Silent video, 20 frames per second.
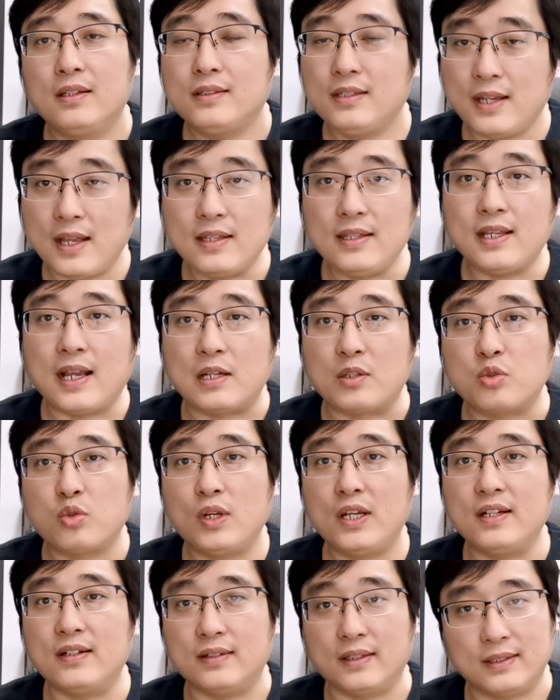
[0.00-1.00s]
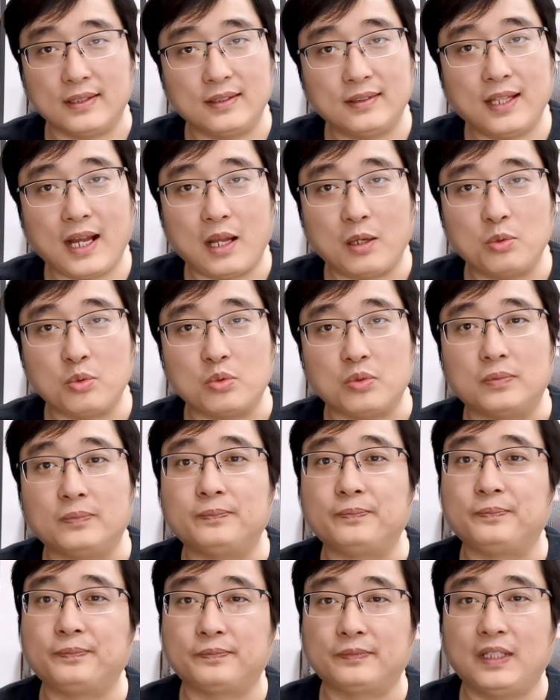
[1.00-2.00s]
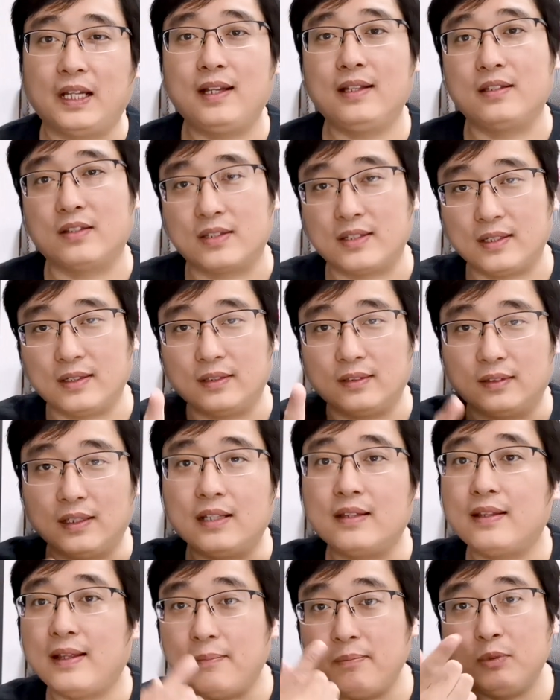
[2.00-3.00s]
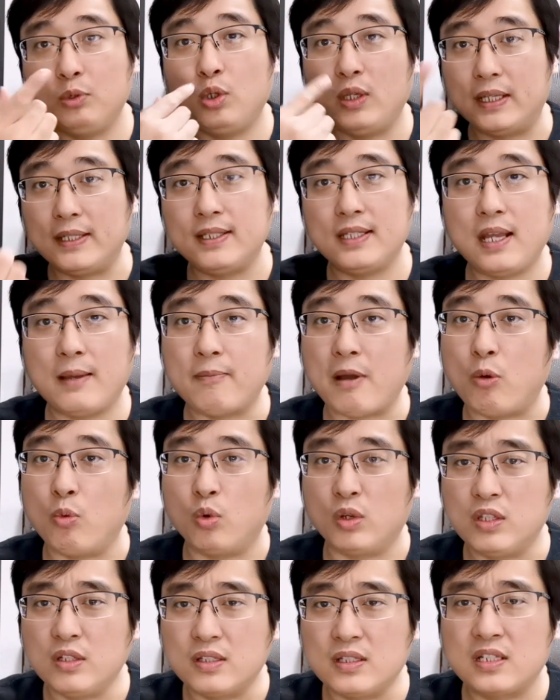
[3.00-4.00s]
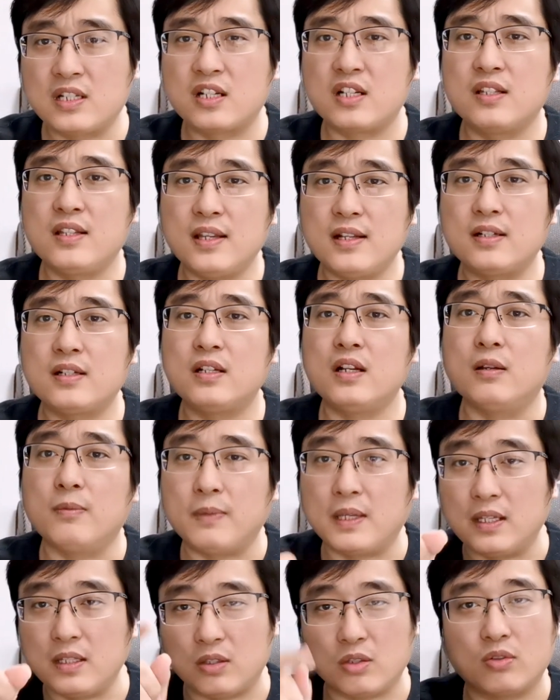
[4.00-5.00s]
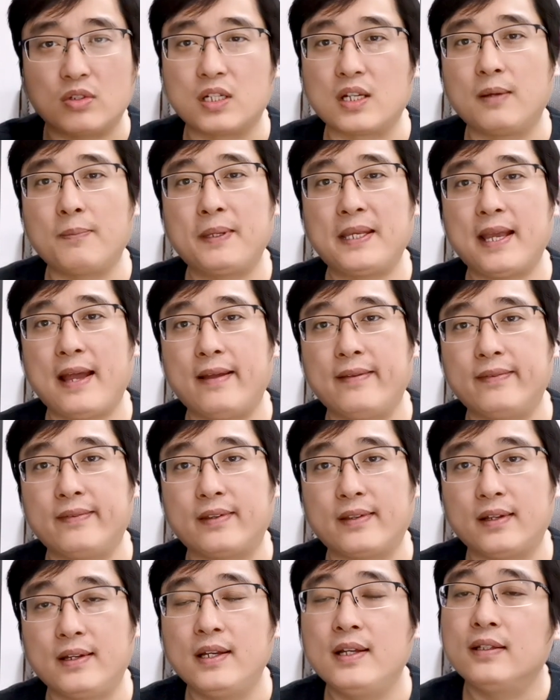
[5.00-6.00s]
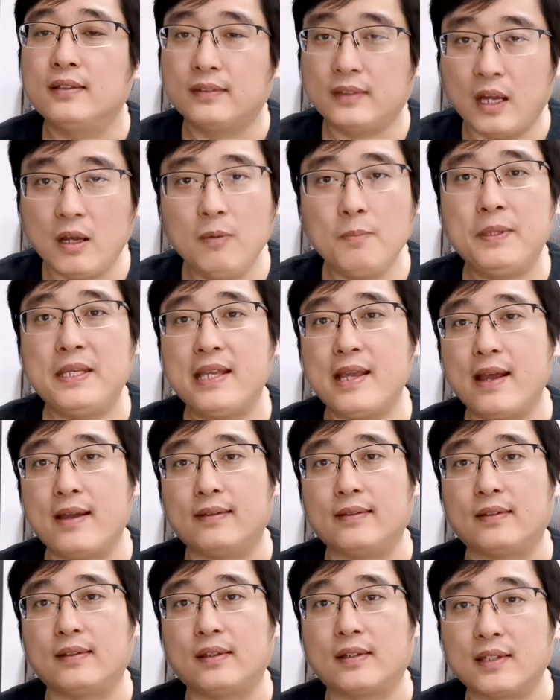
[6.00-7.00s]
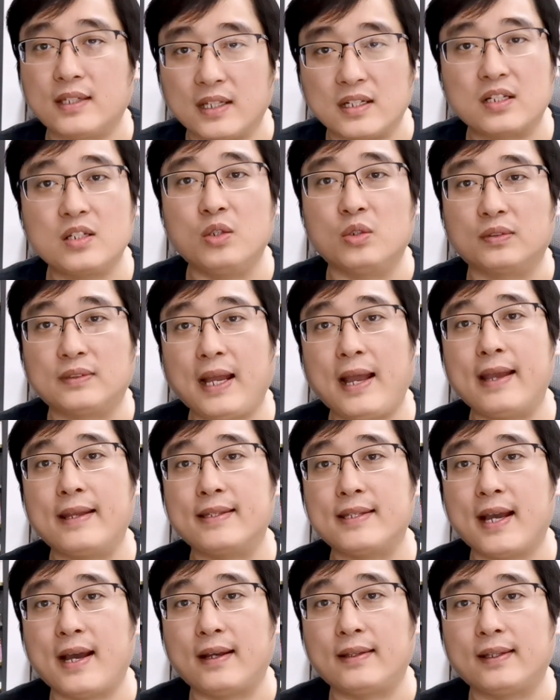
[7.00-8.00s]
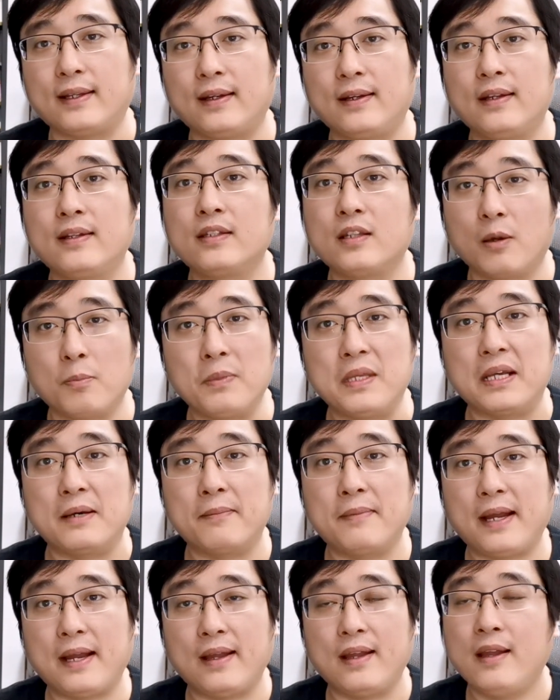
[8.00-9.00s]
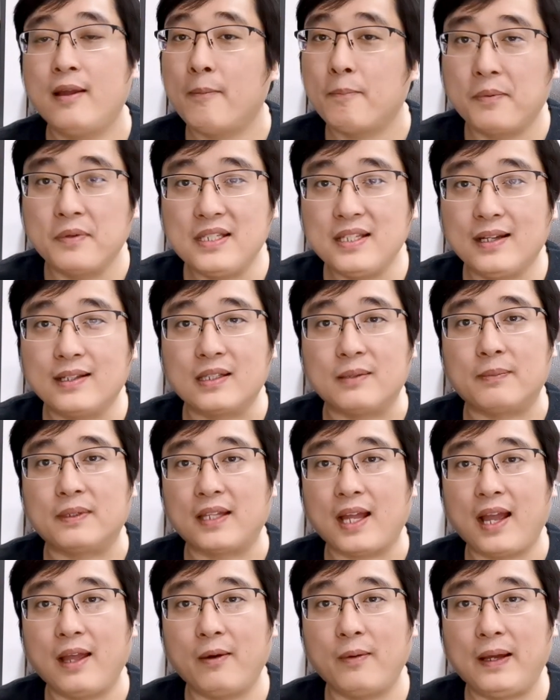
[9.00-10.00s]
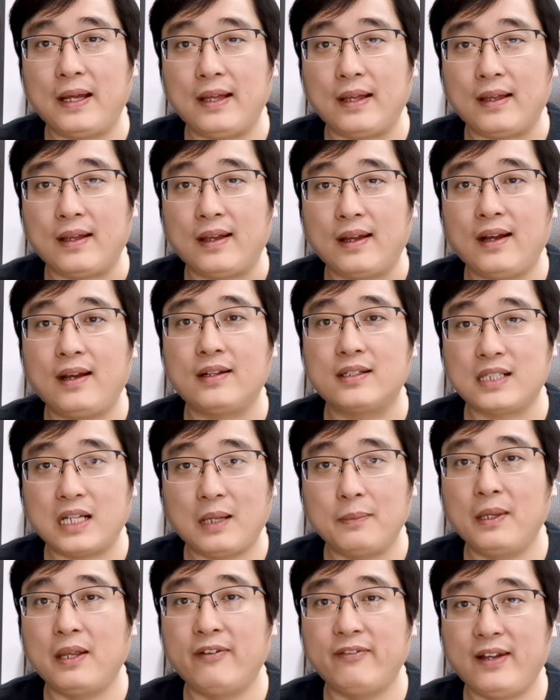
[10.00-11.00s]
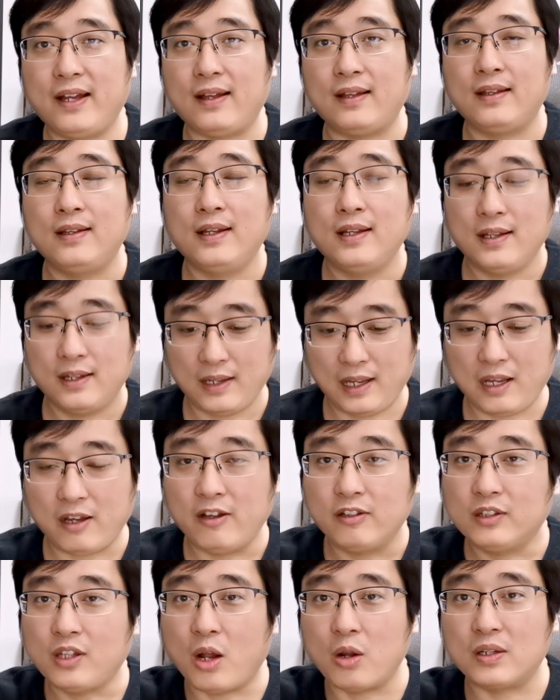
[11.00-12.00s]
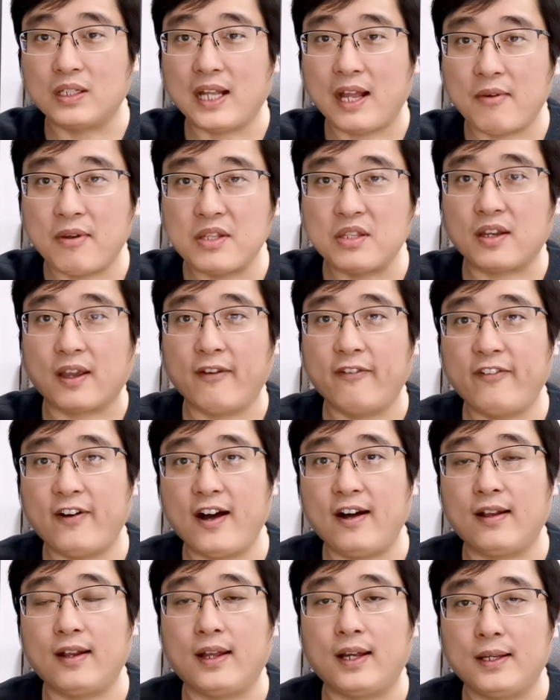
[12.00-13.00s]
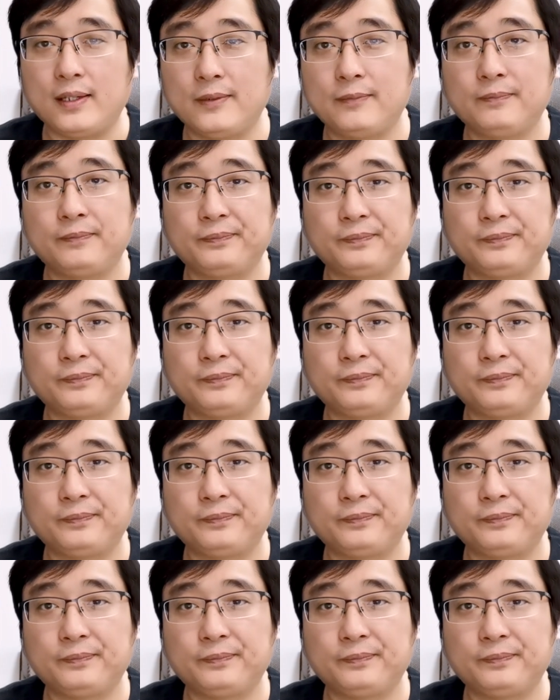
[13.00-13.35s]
既然你敢出来恶心大陆，那就行，那咱们对个线嘛，我就直接证明你就是个骗子。当骗子也是有代价的，要明白，不像你们台湾啊，诈骗犯。啊，到了台湾就给放了，